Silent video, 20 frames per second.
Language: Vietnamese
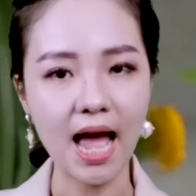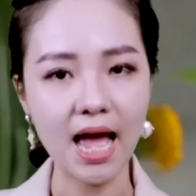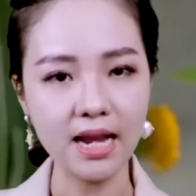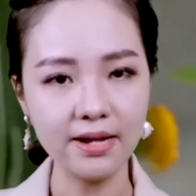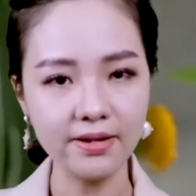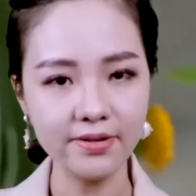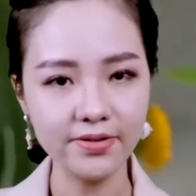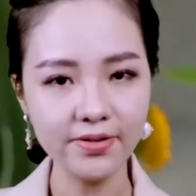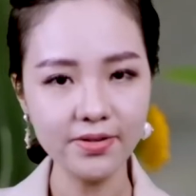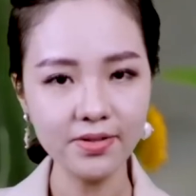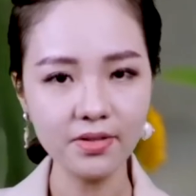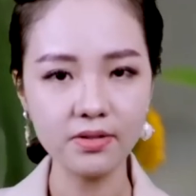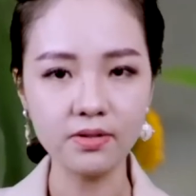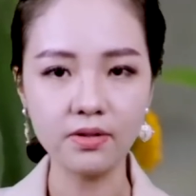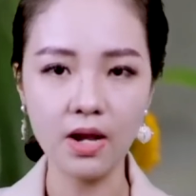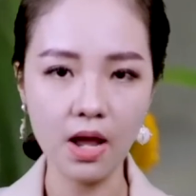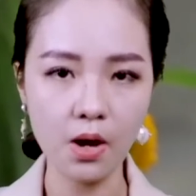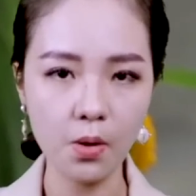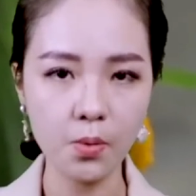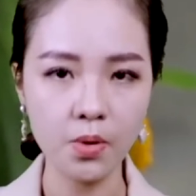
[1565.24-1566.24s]
Á Lữ từ
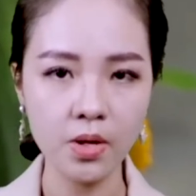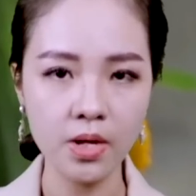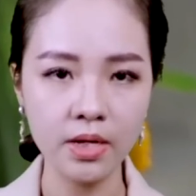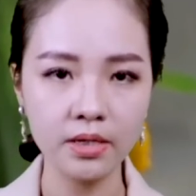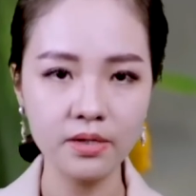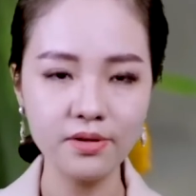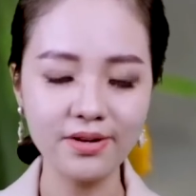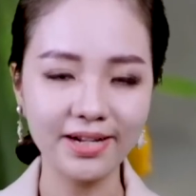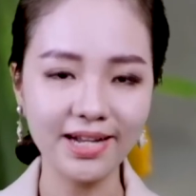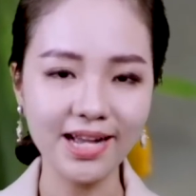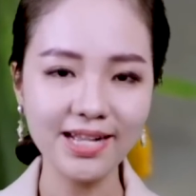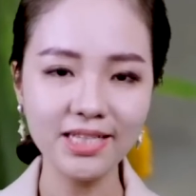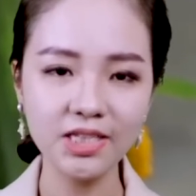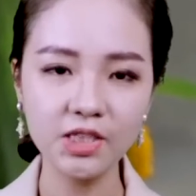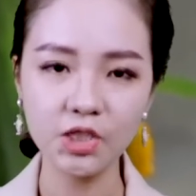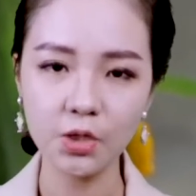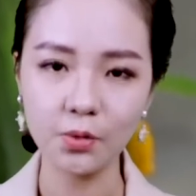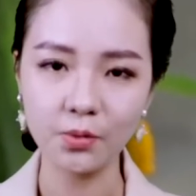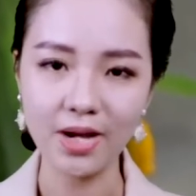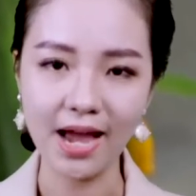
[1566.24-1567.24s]
lâu được các
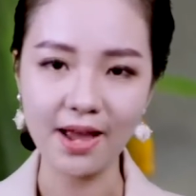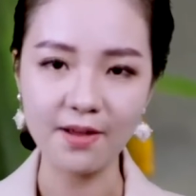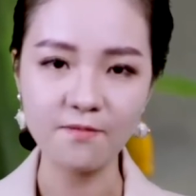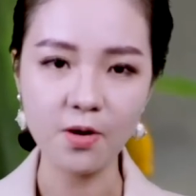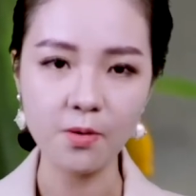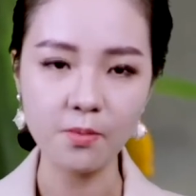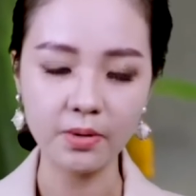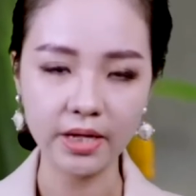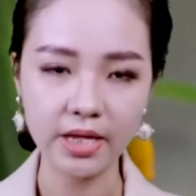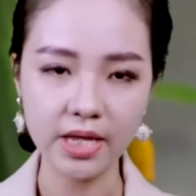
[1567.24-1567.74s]
triều đại phong